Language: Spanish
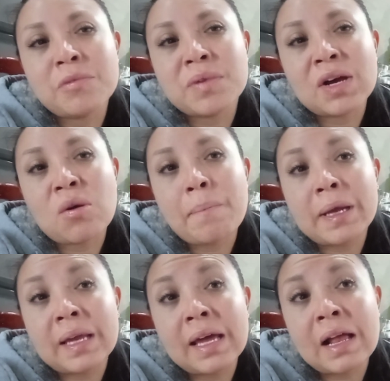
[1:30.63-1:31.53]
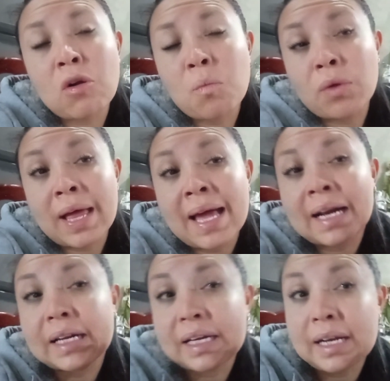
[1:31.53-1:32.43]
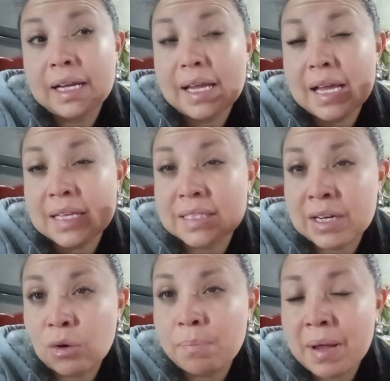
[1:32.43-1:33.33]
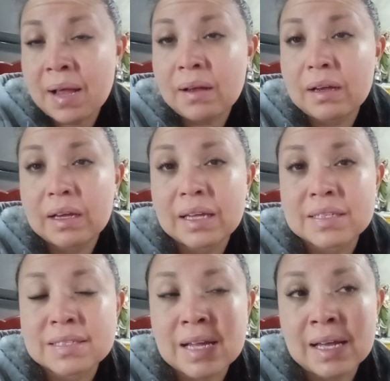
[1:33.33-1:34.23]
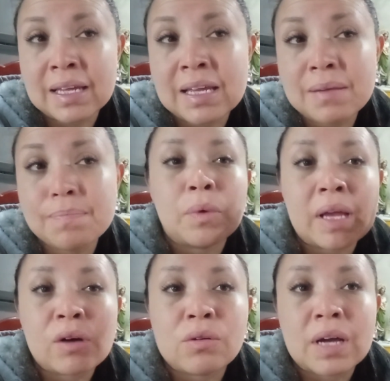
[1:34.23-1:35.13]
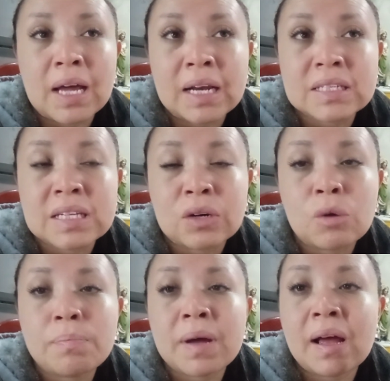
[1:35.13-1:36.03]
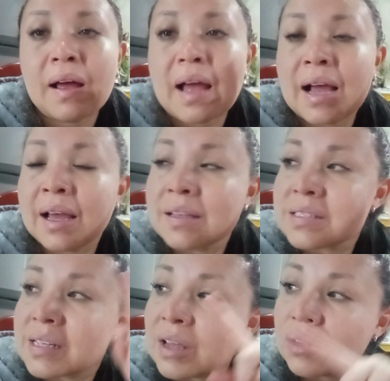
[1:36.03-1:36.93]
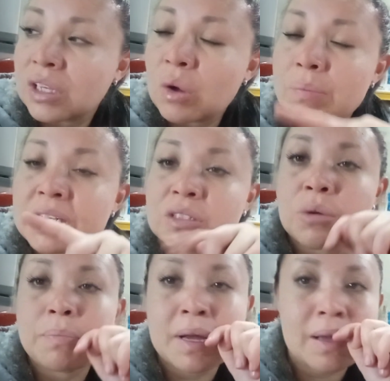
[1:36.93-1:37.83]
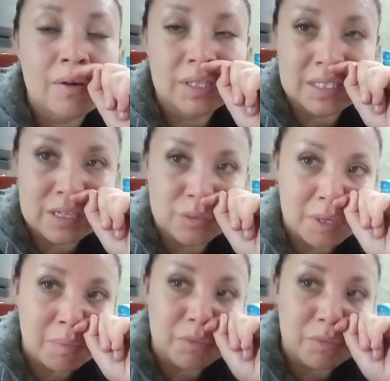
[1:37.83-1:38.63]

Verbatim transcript: me van a acompañar a acomodar esa ropa que está ahí. Voy a colgar esa ropa. Acá de este lado tengo más ropa, ahorita se las voy a